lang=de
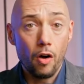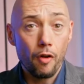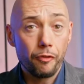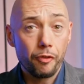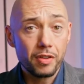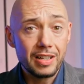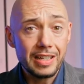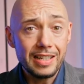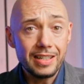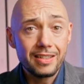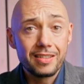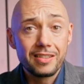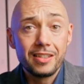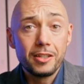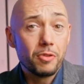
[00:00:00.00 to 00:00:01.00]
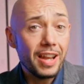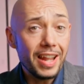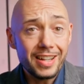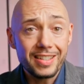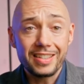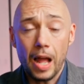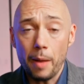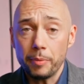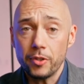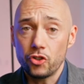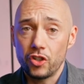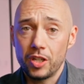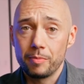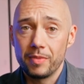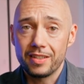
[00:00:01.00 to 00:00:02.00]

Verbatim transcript: Auch von Leads, die du längst abgeschrieben